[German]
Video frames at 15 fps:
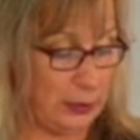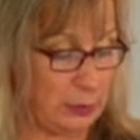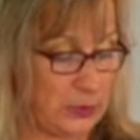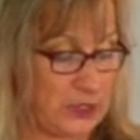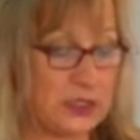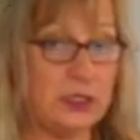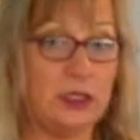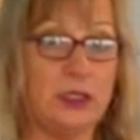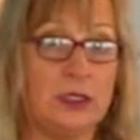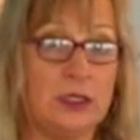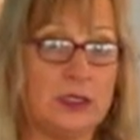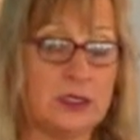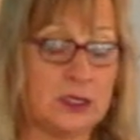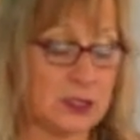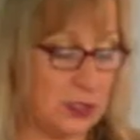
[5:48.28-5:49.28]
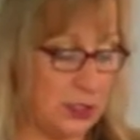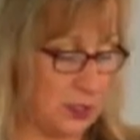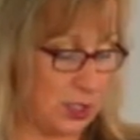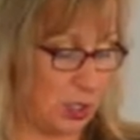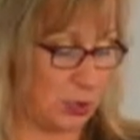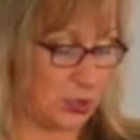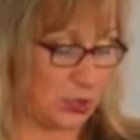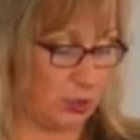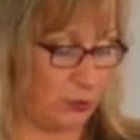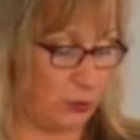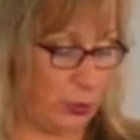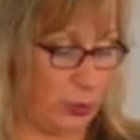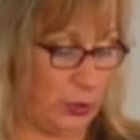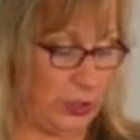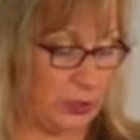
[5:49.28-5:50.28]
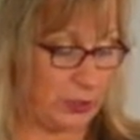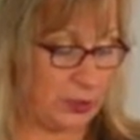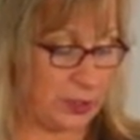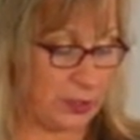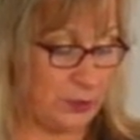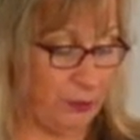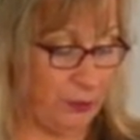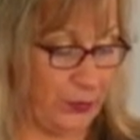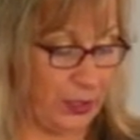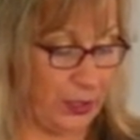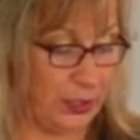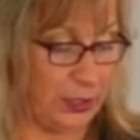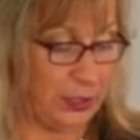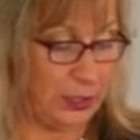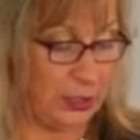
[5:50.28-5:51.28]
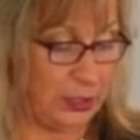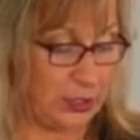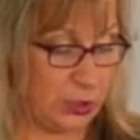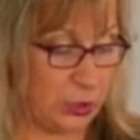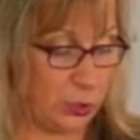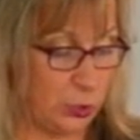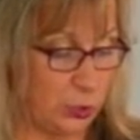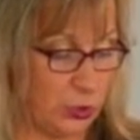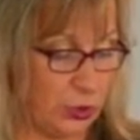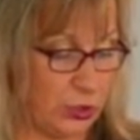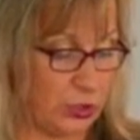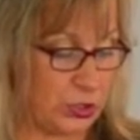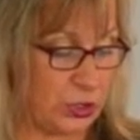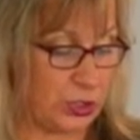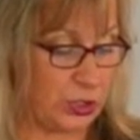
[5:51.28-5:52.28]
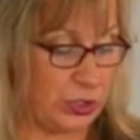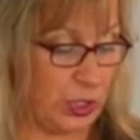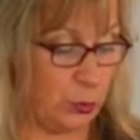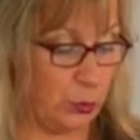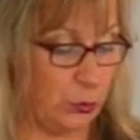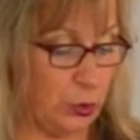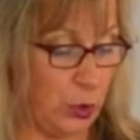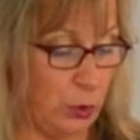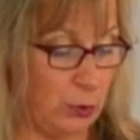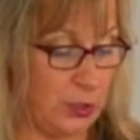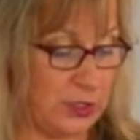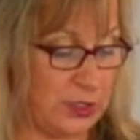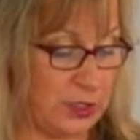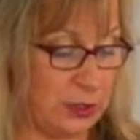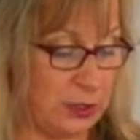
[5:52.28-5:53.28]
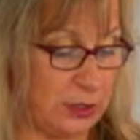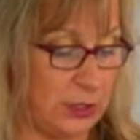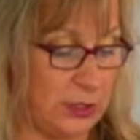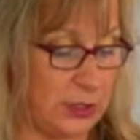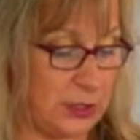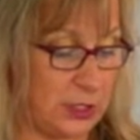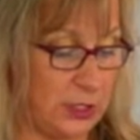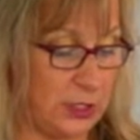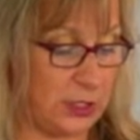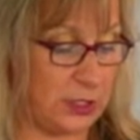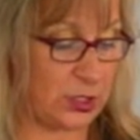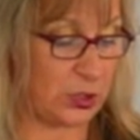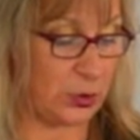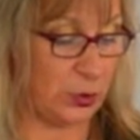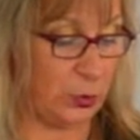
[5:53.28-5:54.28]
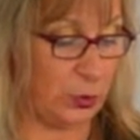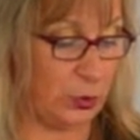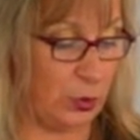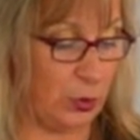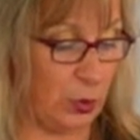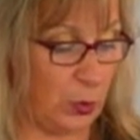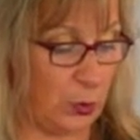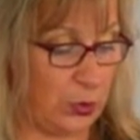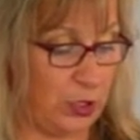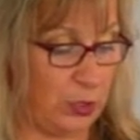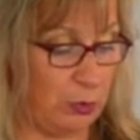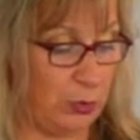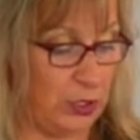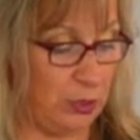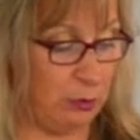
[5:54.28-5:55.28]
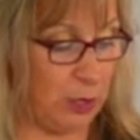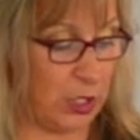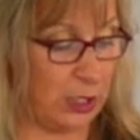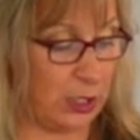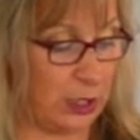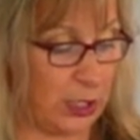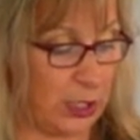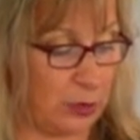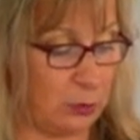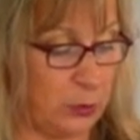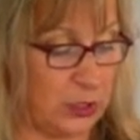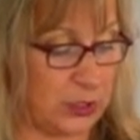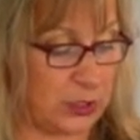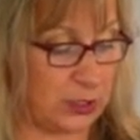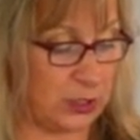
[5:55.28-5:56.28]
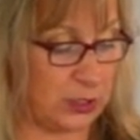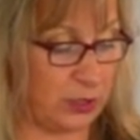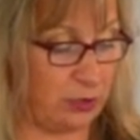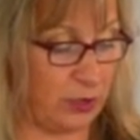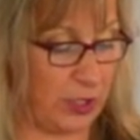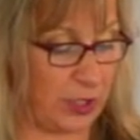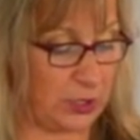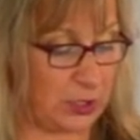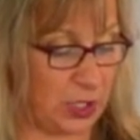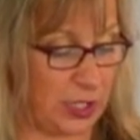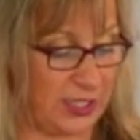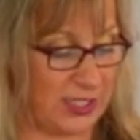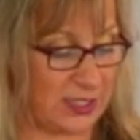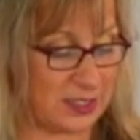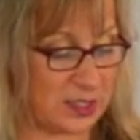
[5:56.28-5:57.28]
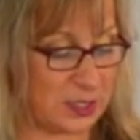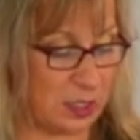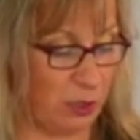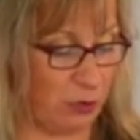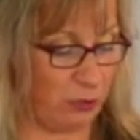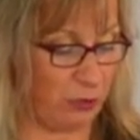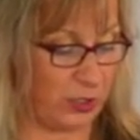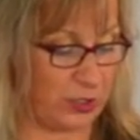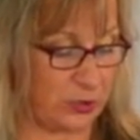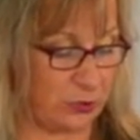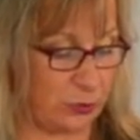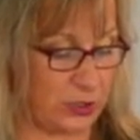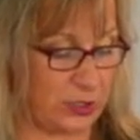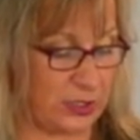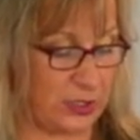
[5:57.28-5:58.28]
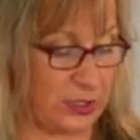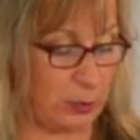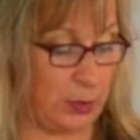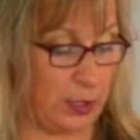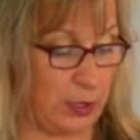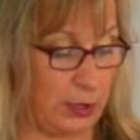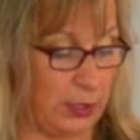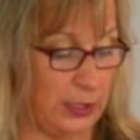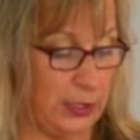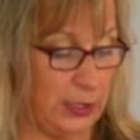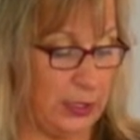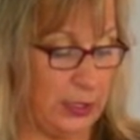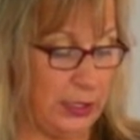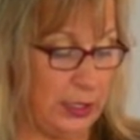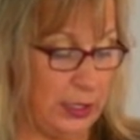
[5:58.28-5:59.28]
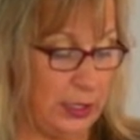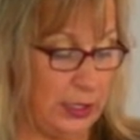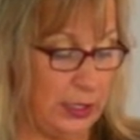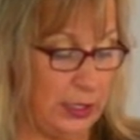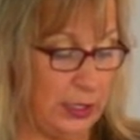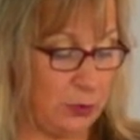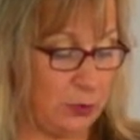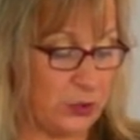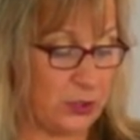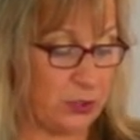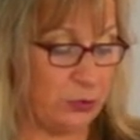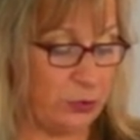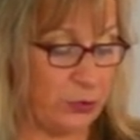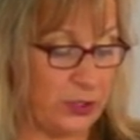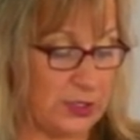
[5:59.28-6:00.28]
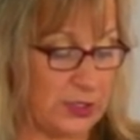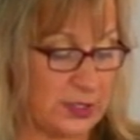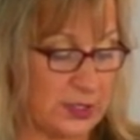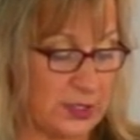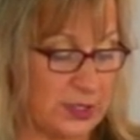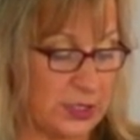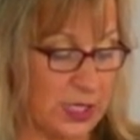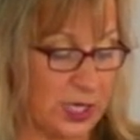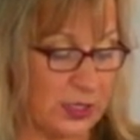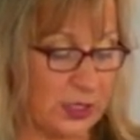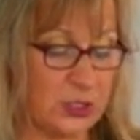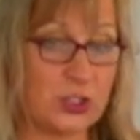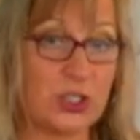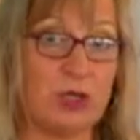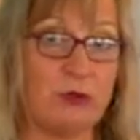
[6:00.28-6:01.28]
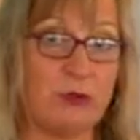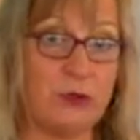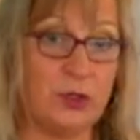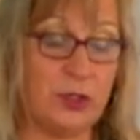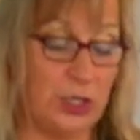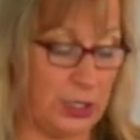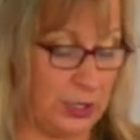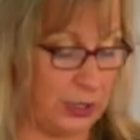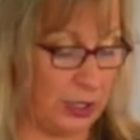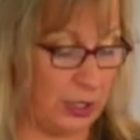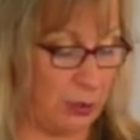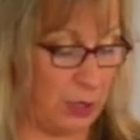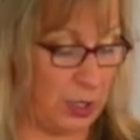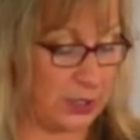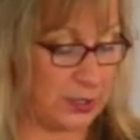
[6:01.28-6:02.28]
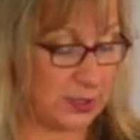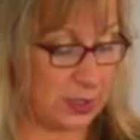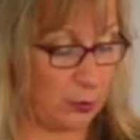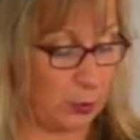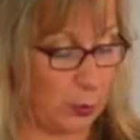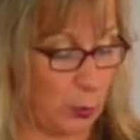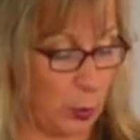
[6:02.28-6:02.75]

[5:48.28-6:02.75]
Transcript: Bis hierhin ist es nichts Außergewöhnliches. Die Tugend der unkomplizierten Installation und der minimale administrative Erstaufwand wird sichtbar. Ebenso finden sich die Eigenschaften der gemeinsamen